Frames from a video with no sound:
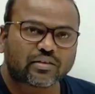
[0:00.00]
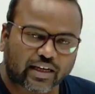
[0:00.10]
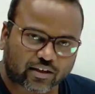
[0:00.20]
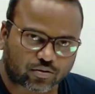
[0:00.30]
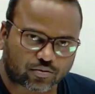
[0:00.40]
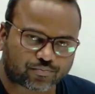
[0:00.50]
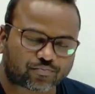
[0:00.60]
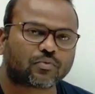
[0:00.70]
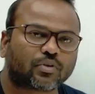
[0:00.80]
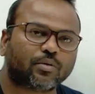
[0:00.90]
দেখ
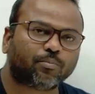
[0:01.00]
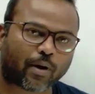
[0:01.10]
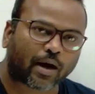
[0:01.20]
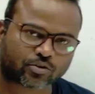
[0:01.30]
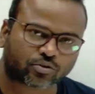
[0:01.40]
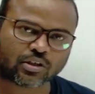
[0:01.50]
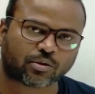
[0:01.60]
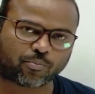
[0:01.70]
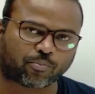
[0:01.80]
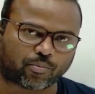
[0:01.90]
পাঁচষট্টি
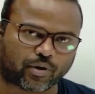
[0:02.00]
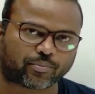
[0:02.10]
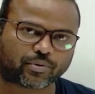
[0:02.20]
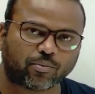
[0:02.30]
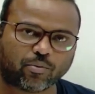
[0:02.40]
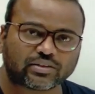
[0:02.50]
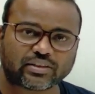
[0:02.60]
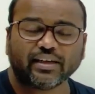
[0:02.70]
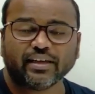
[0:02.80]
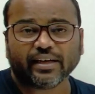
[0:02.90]
নম্বর প্রবলেম কি বলছে
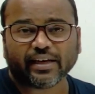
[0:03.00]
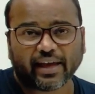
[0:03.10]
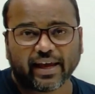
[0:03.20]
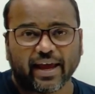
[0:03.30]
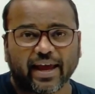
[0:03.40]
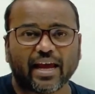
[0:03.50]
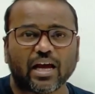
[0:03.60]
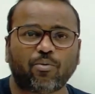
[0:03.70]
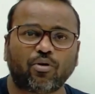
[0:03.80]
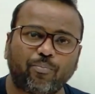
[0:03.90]
এ
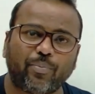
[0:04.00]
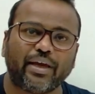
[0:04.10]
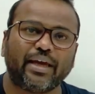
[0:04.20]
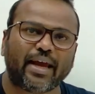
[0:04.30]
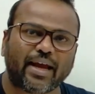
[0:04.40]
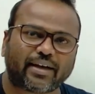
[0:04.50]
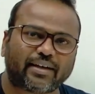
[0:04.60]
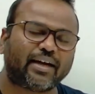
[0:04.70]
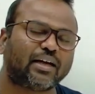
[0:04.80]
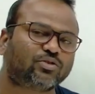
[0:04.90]
এবং বি একটি
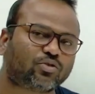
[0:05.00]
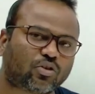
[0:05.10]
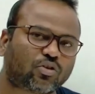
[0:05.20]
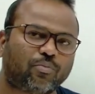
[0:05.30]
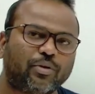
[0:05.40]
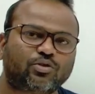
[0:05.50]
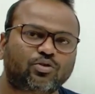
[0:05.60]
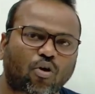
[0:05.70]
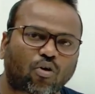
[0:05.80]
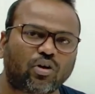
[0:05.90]
কাজ যথাক্রমে ছ
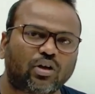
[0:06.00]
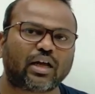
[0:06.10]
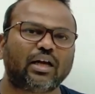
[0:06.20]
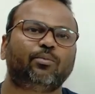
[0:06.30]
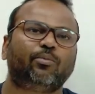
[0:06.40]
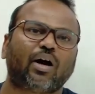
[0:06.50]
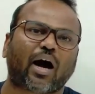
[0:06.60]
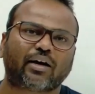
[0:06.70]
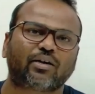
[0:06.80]
ঘন্টায় এবং আট